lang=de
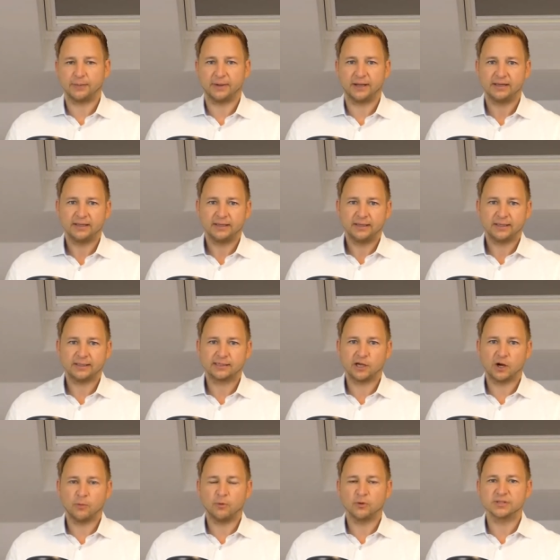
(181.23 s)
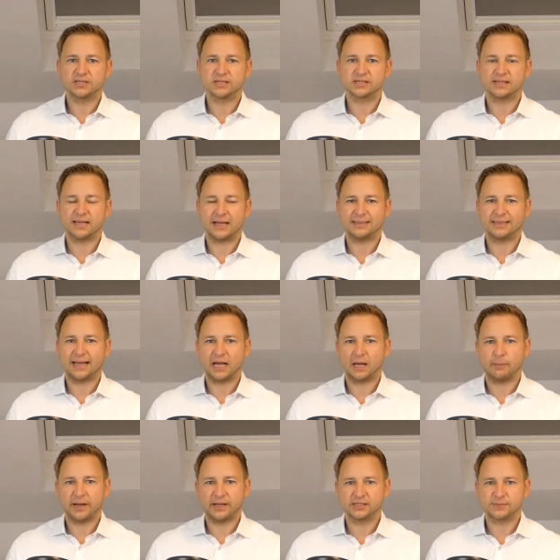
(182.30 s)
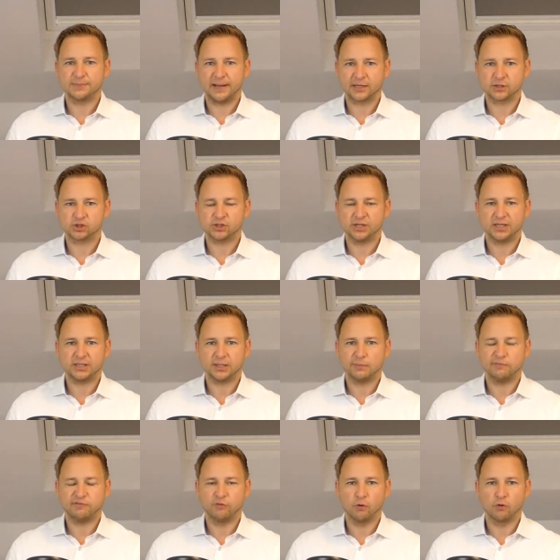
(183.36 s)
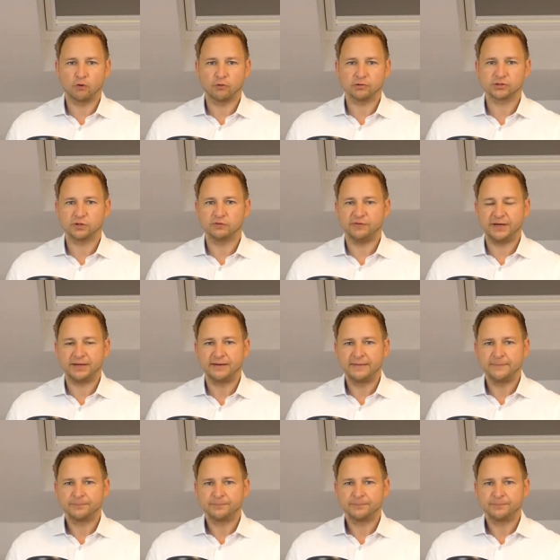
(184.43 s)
Aber ich glaube, uns ist klar, der Arbeitsmarkt steht im Fokus und wenn